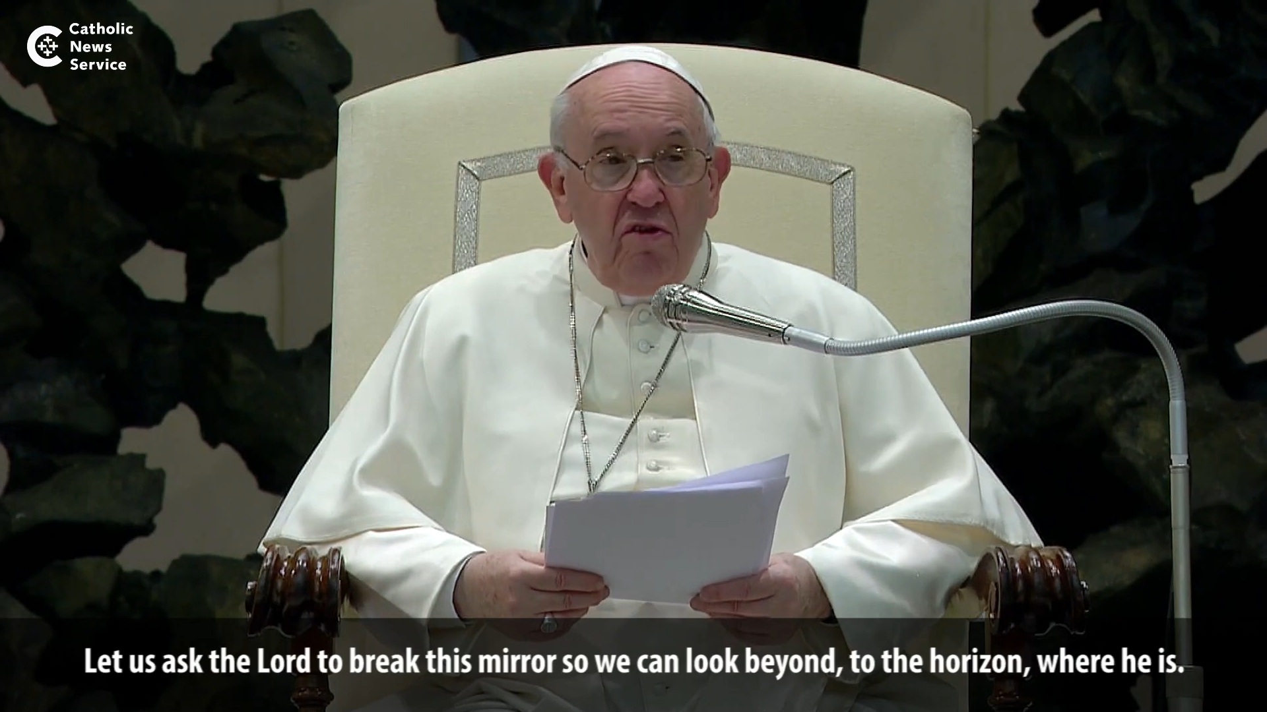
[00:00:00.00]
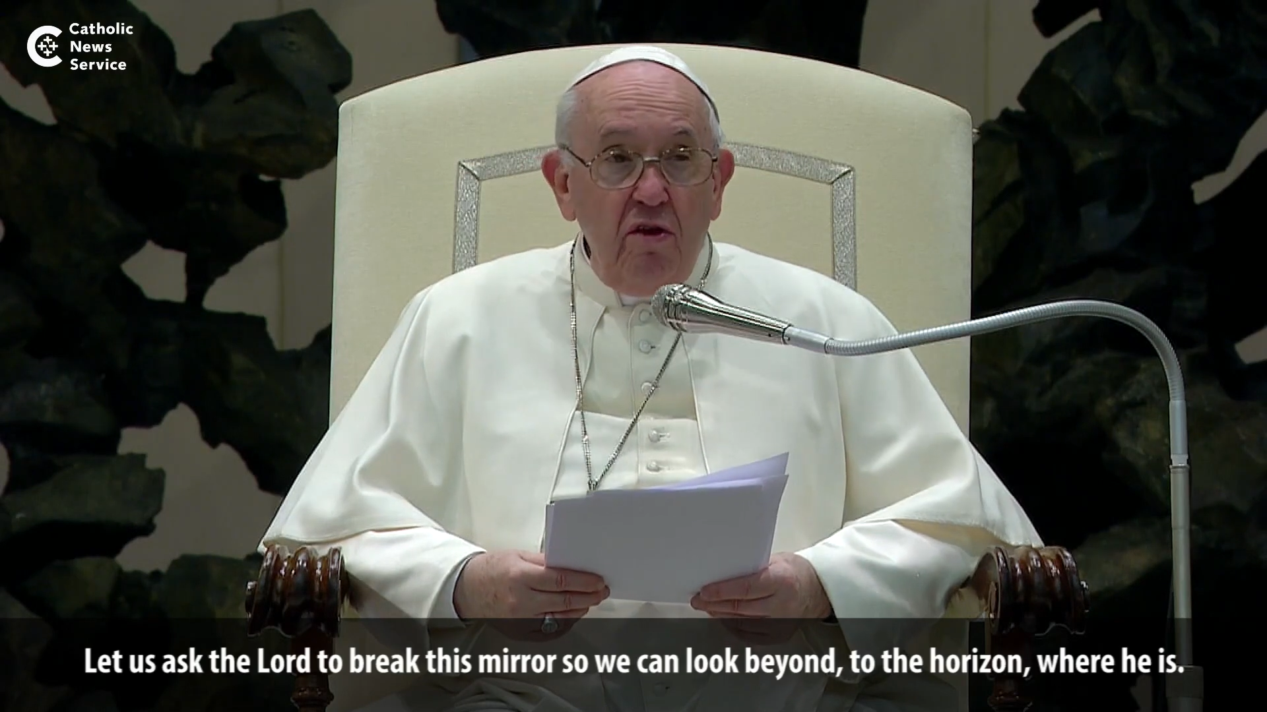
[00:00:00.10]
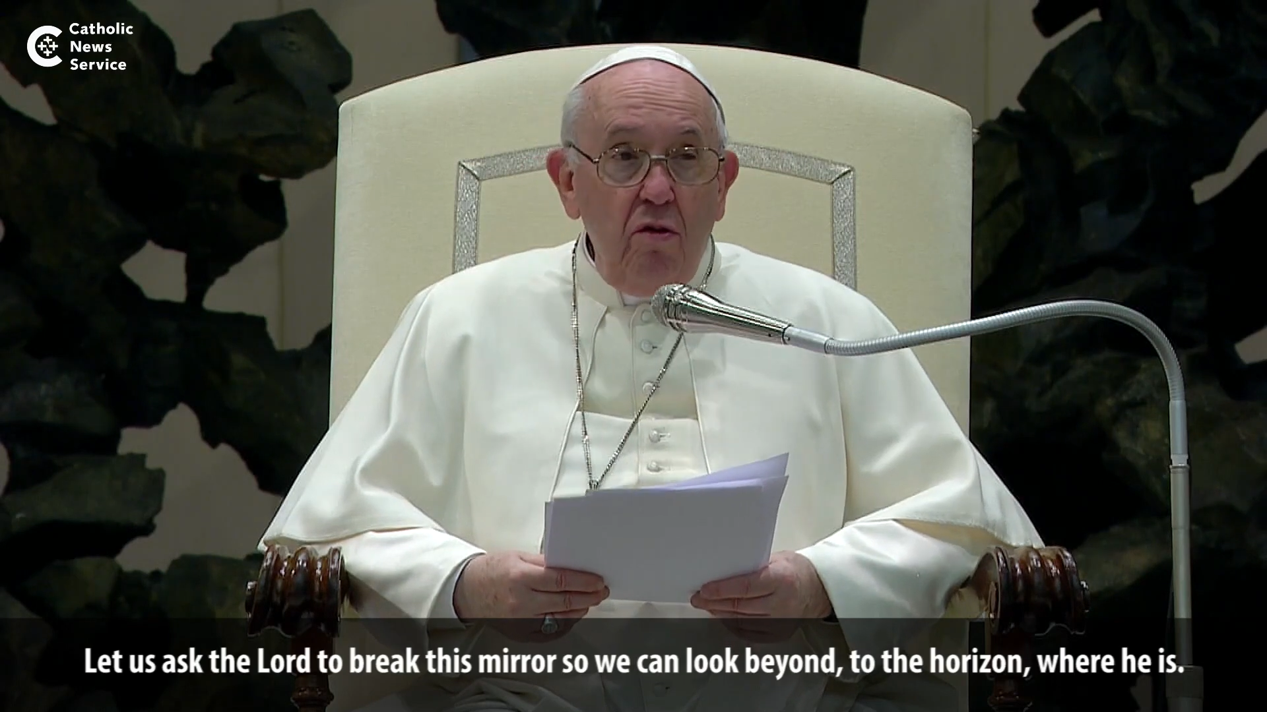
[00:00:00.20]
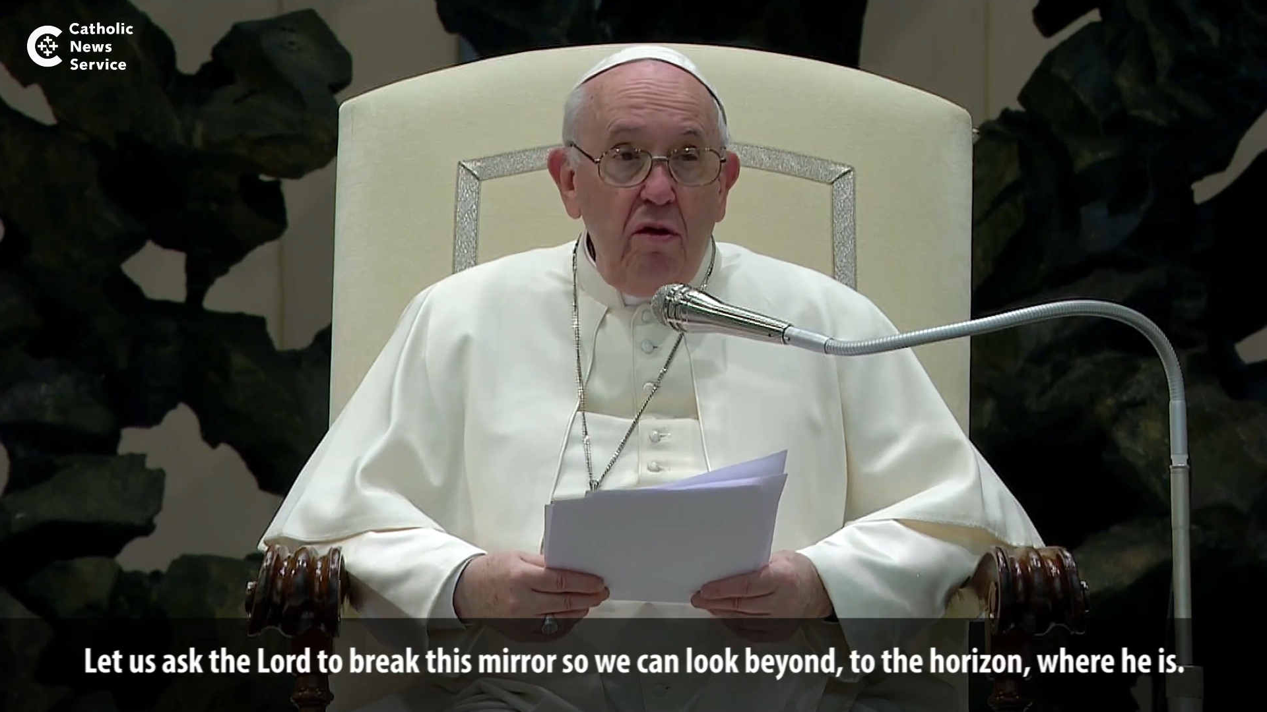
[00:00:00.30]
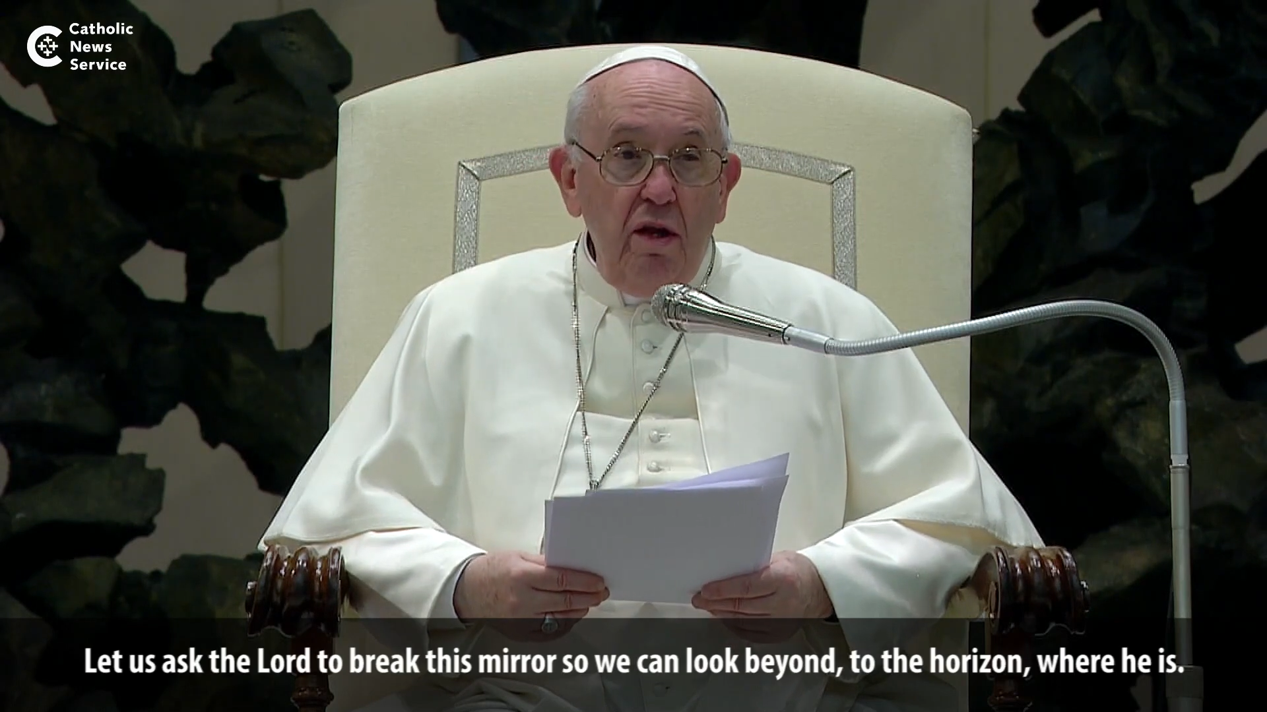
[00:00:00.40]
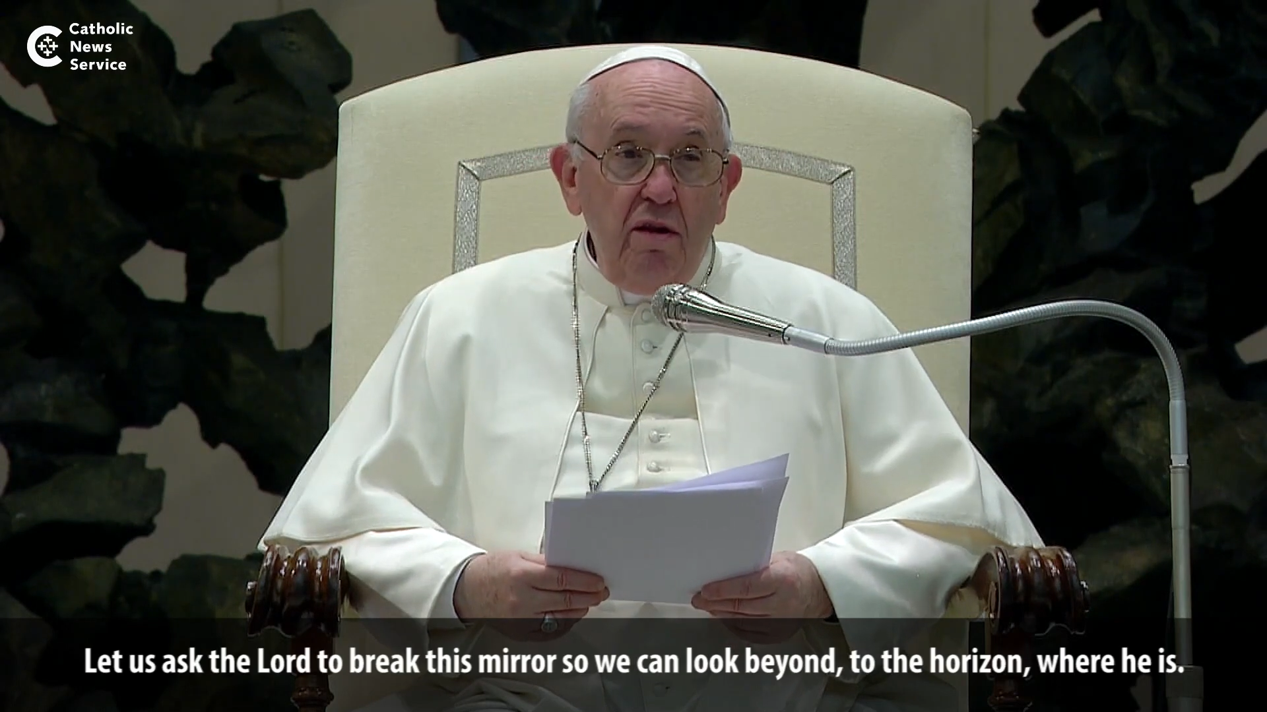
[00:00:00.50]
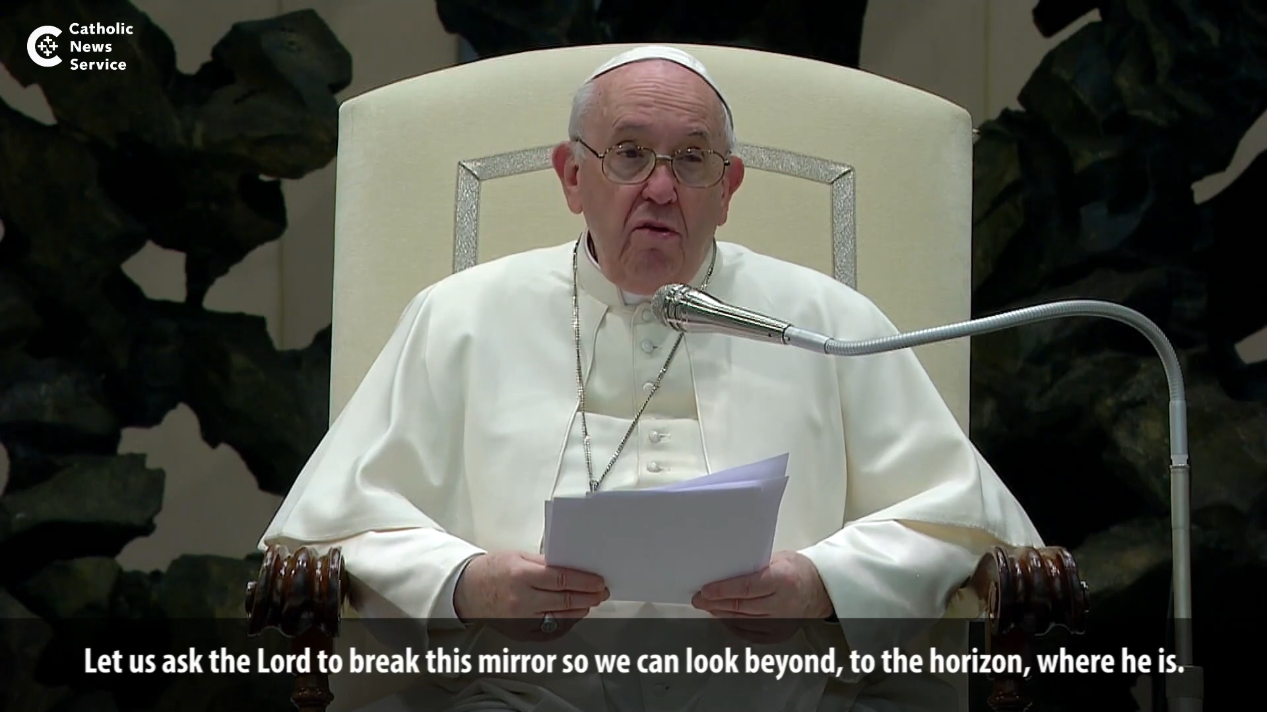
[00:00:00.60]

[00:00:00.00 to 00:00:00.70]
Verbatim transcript: Signore